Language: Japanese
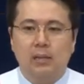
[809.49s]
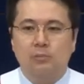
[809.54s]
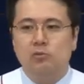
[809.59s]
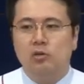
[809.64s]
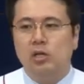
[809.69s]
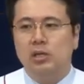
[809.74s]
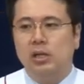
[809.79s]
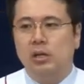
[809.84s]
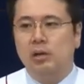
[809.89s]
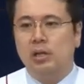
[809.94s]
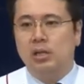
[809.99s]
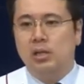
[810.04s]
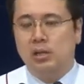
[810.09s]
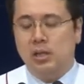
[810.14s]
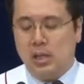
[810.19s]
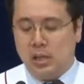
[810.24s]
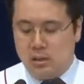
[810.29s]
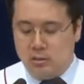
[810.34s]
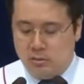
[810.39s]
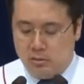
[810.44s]
強い
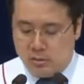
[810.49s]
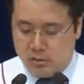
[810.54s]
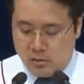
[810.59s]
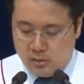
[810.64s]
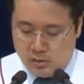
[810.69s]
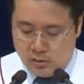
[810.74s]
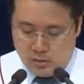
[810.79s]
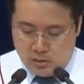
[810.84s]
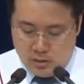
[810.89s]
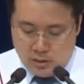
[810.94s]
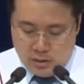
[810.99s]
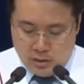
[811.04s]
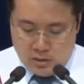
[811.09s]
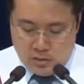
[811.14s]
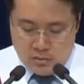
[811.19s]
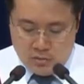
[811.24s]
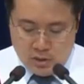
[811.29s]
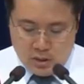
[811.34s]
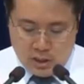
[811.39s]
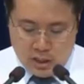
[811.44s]
木とならなけ
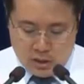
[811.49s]
ればい